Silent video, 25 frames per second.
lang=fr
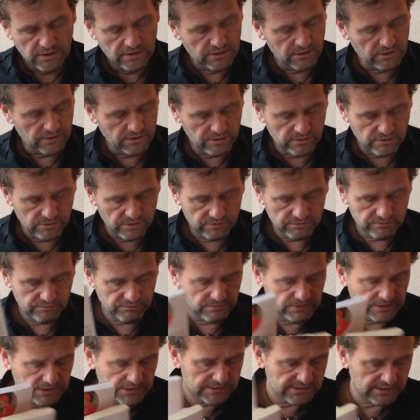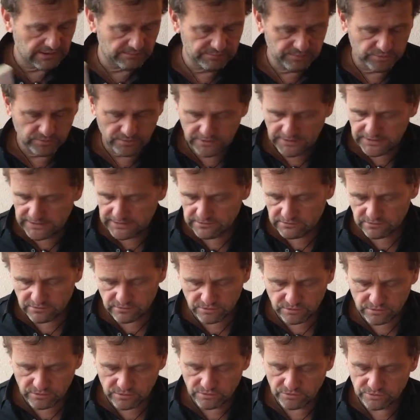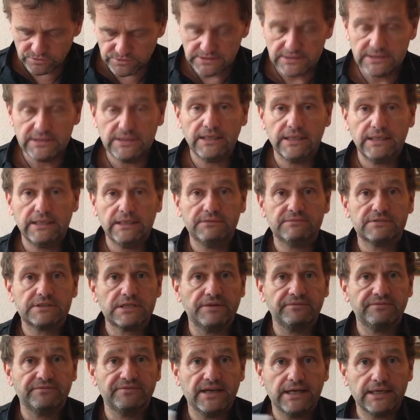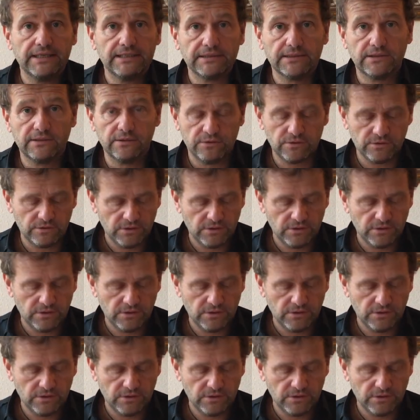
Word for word: euh, mais ça pourrait être aussi Elif Shafak,